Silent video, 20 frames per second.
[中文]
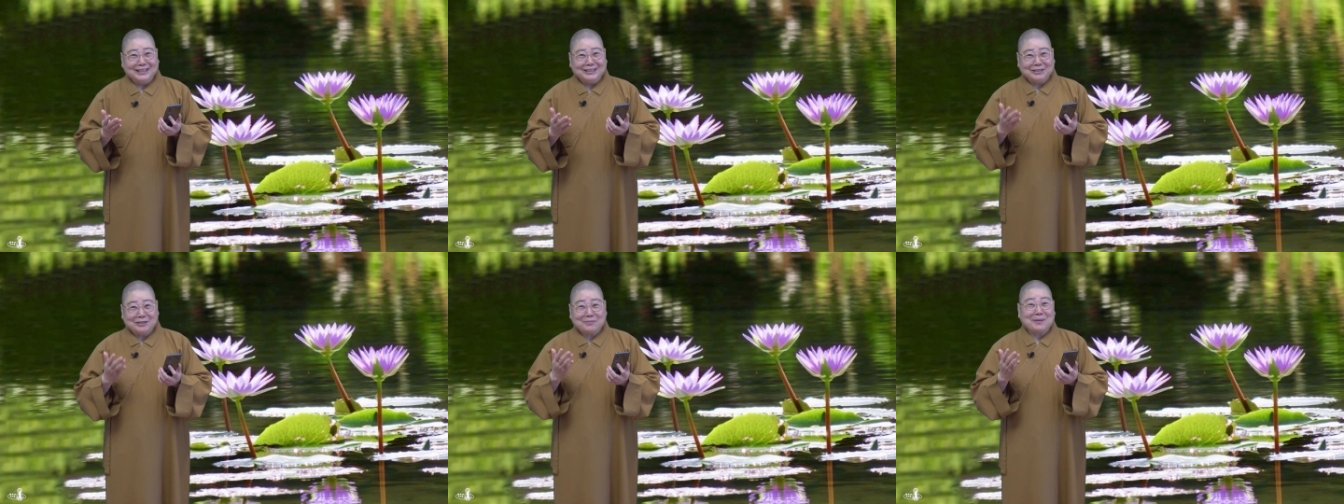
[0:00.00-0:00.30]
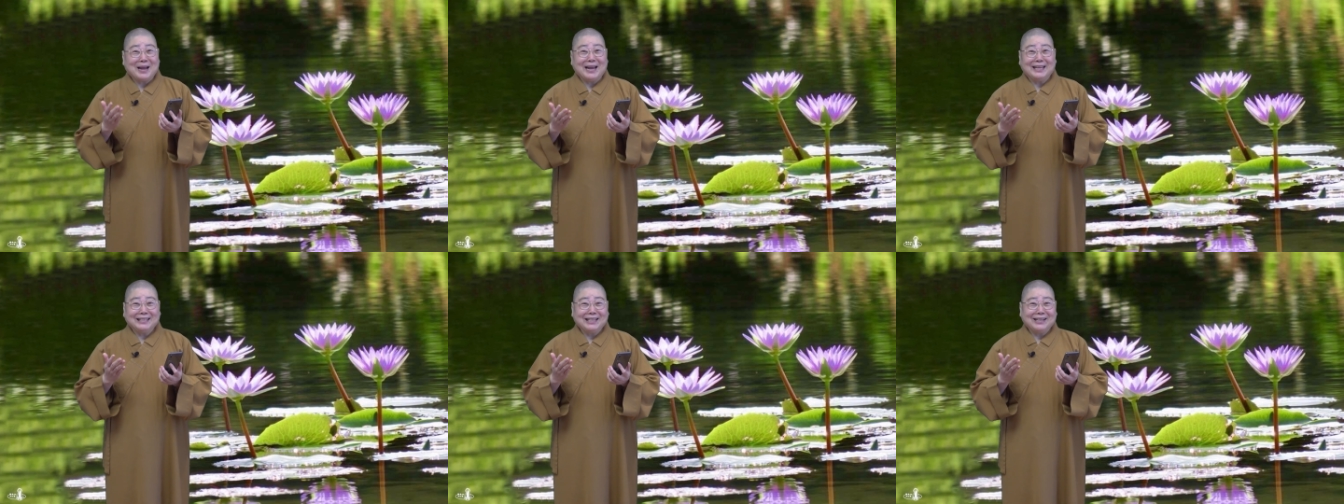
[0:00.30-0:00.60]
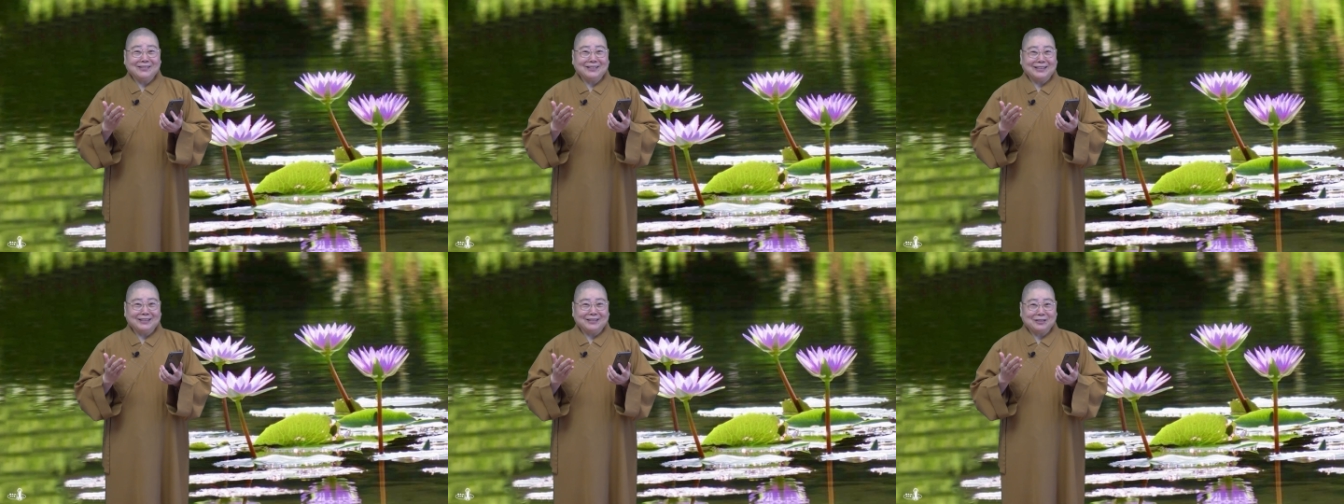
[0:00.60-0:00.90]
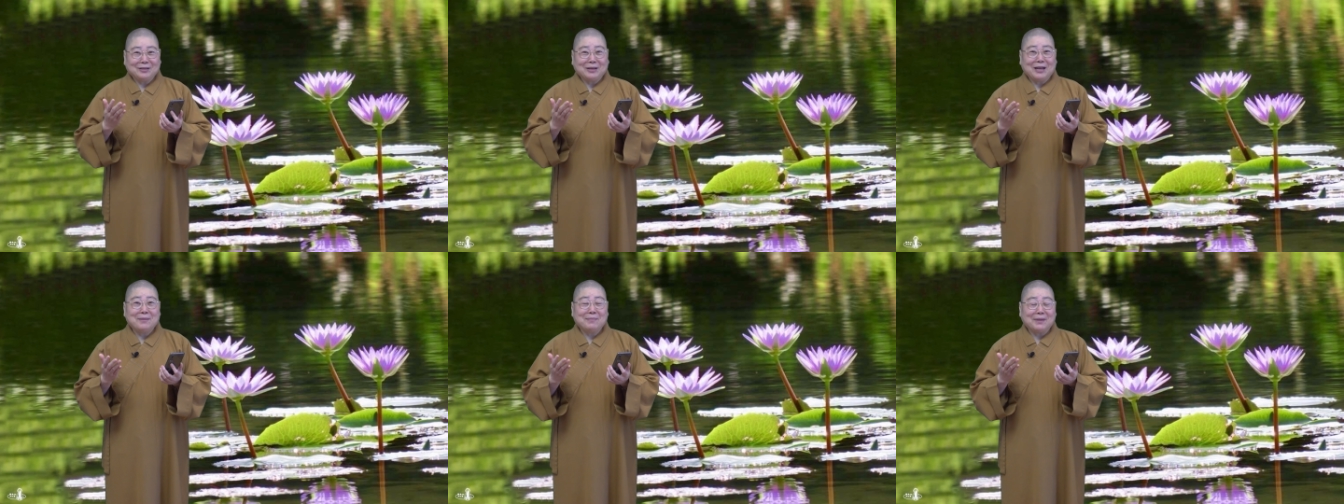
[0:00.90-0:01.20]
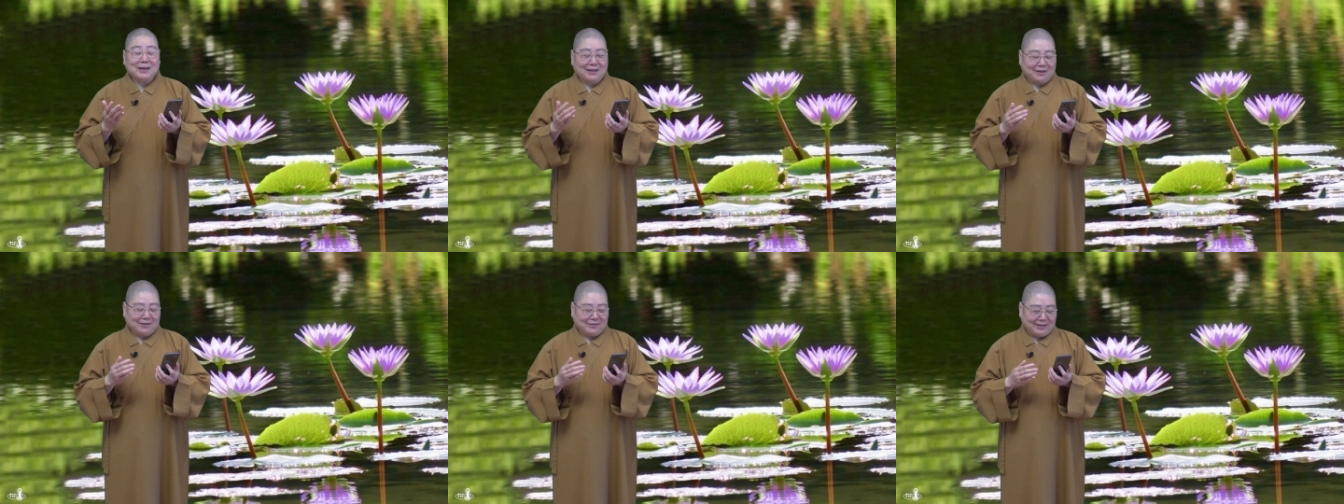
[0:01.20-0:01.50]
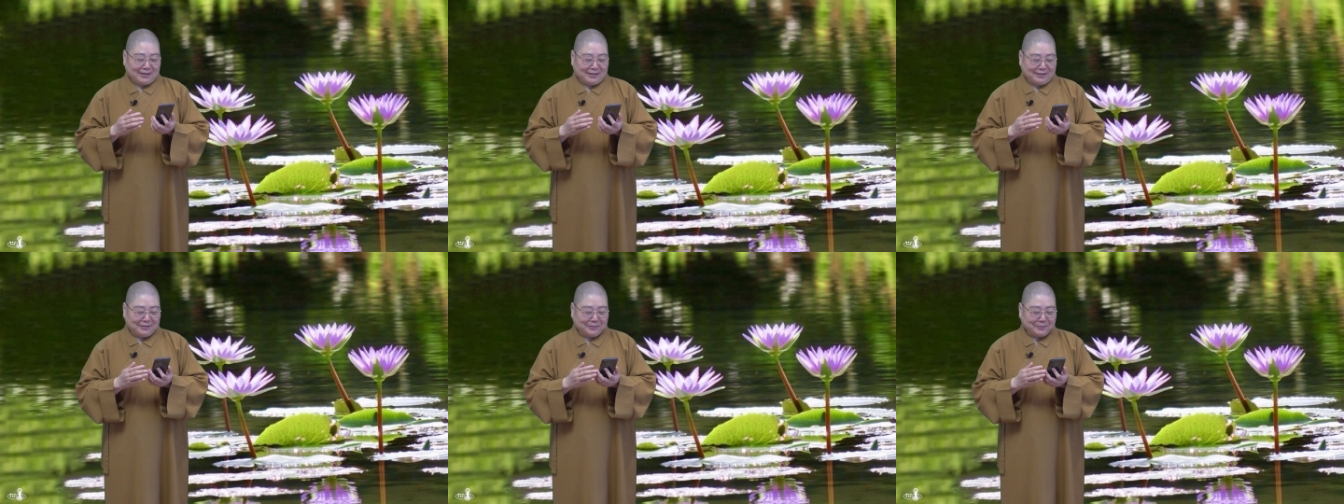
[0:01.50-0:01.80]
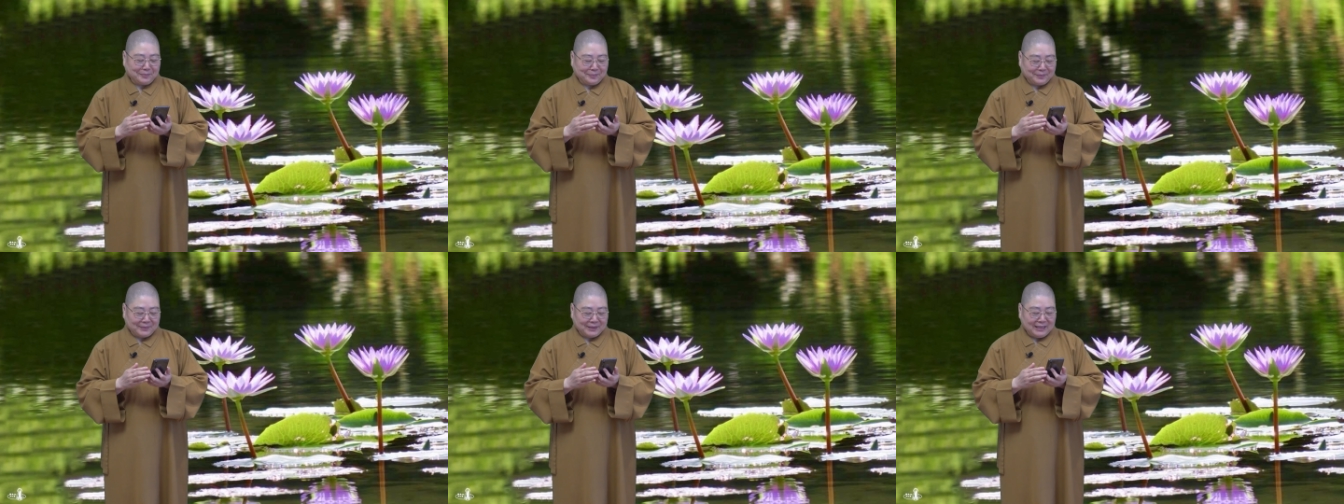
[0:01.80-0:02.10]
就排到了，就安排好了哈。